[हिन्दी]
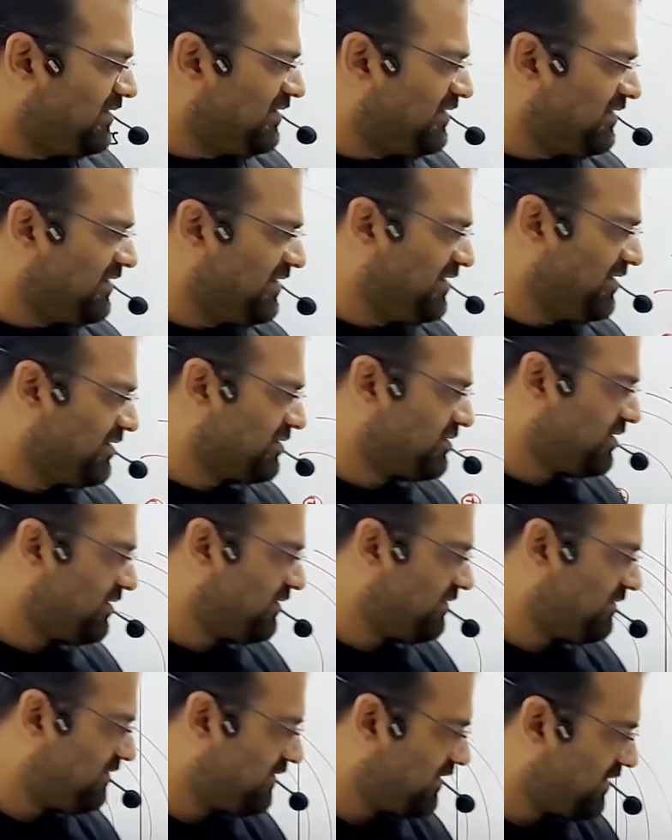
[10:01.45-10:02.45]
रेडियस
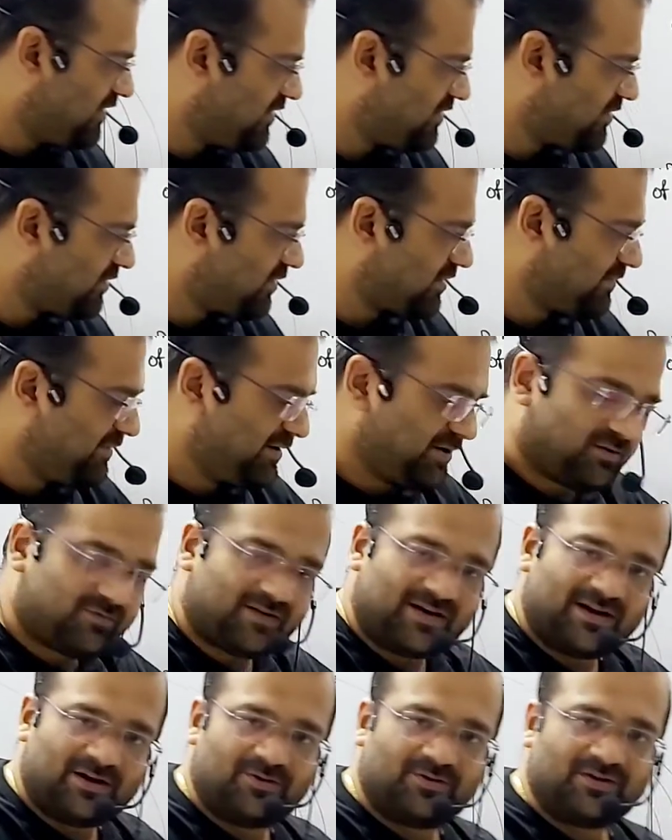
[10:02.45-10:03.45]
ऑफ फर्स्ट ऑर्बिट
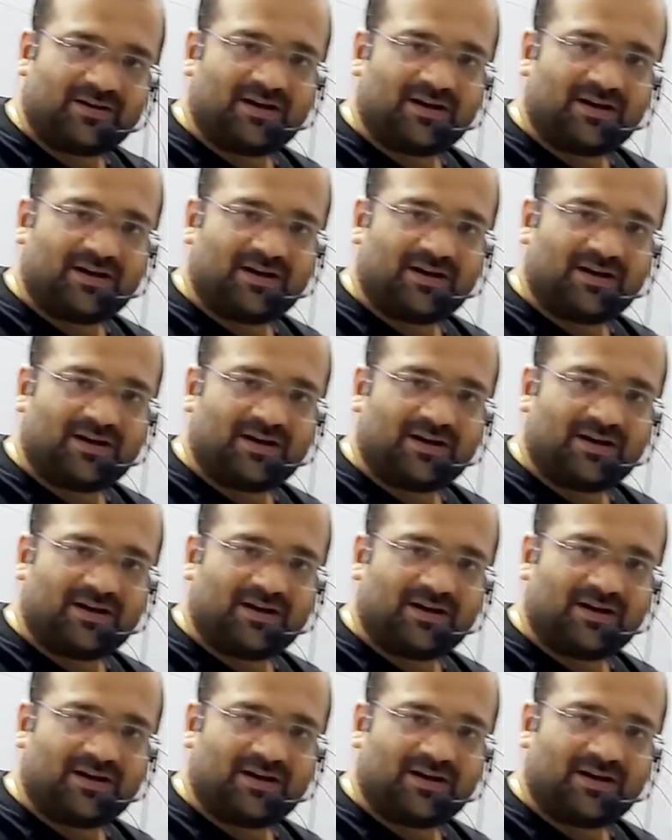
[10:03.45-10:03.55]
ऑफ हाइड्रोजन